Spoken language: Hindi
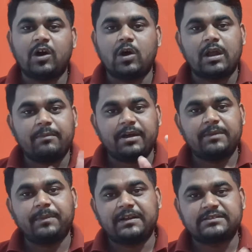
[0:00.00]
और
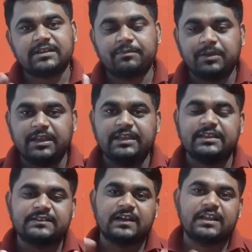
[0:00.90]
हमारे पास सिर्फ एक
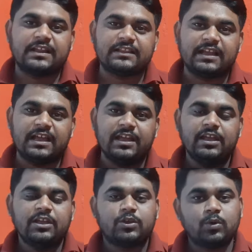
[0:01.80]
ही चारा रहता है
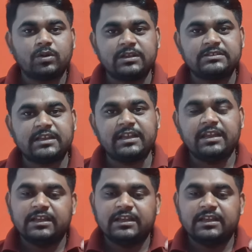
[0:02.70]
क्यों ना इसे